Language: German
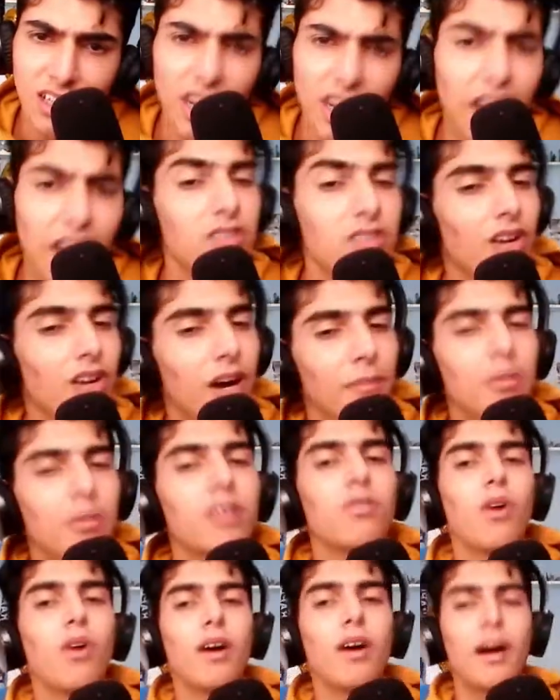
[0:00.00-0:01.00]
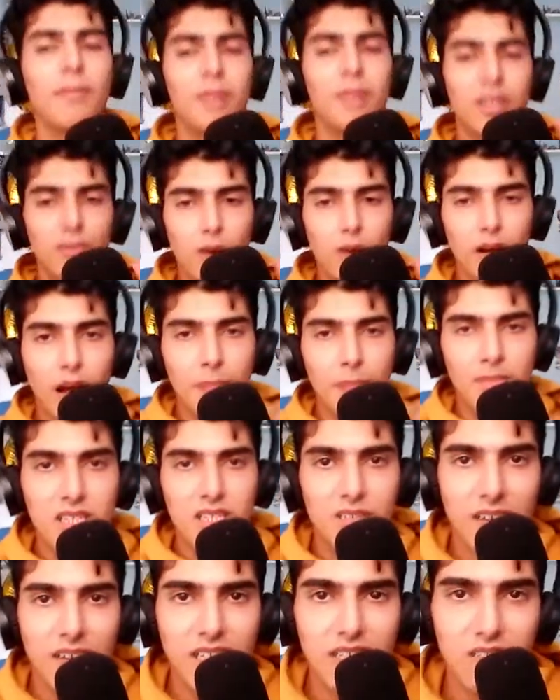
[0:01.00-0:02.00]
Nein, sogar am Mittwoch. Am Mittwoch kamen
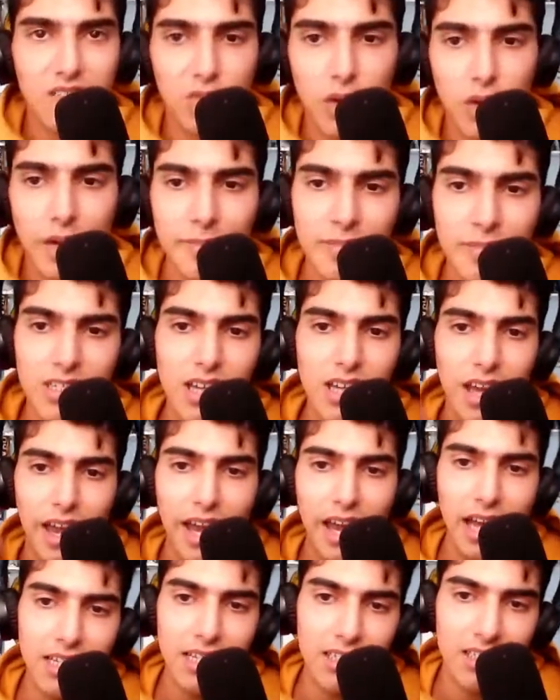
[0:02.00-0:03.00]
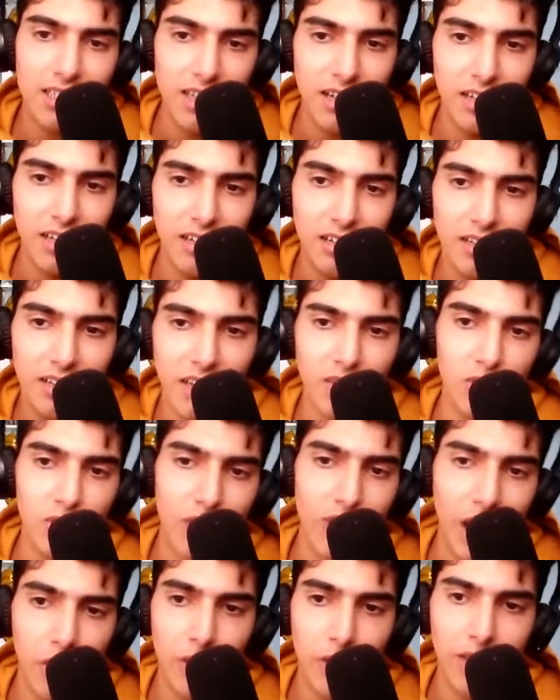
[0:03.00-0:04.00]
zwei Streams. Erstens eine Nintendo
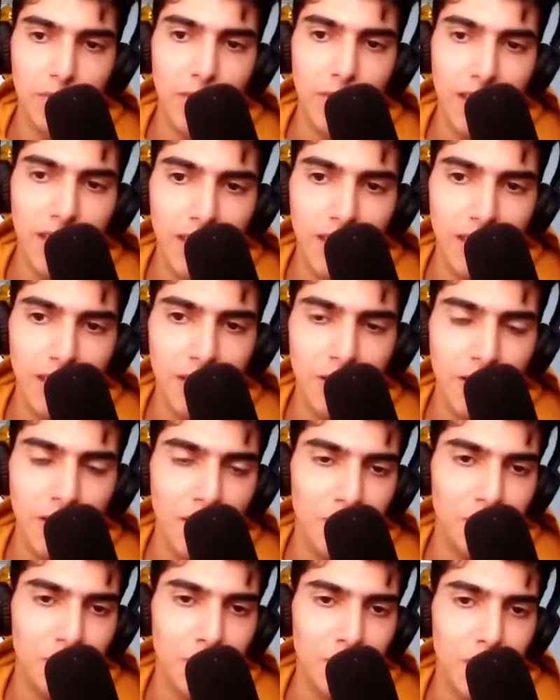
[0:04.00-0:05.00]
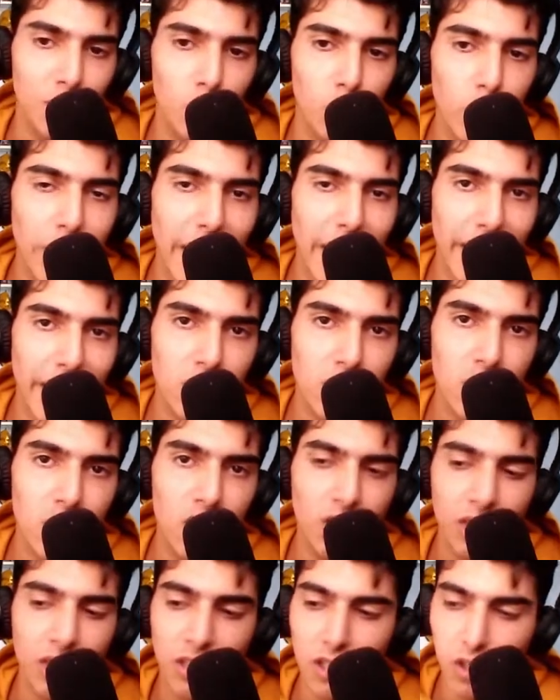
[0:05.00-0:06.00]
Direct Mini
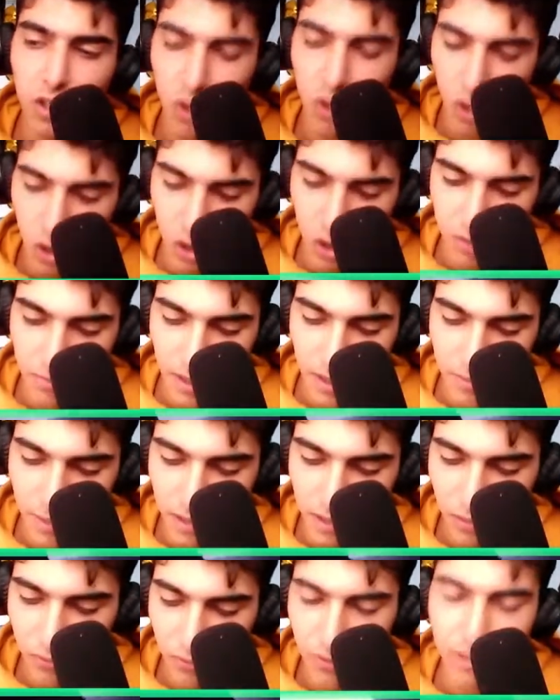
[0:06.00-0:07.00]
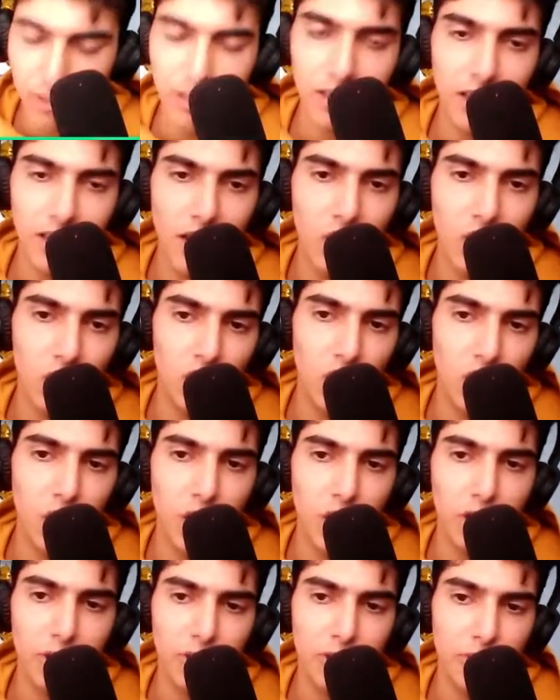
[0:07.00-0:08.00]
Reaction. Und meine Meinung findet ihr auch
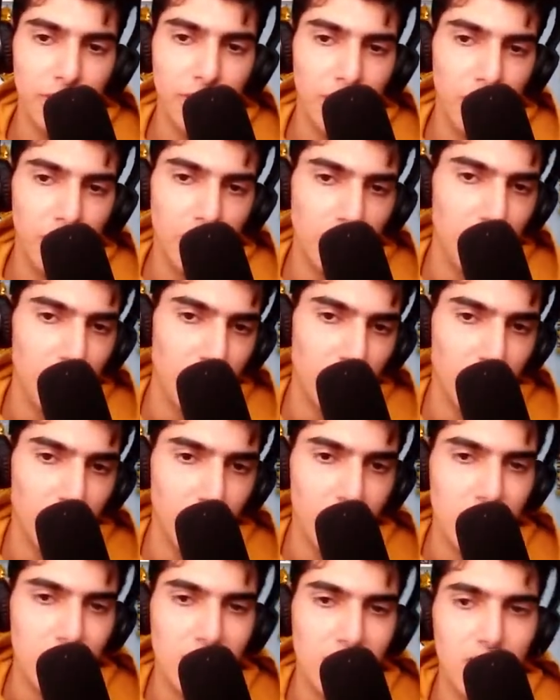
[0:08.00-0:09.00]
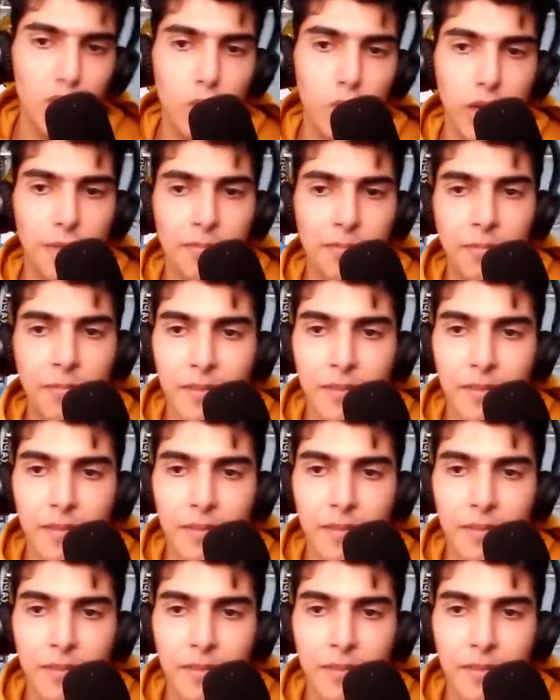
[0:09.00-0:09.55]
dort in dem wundervollen Stream.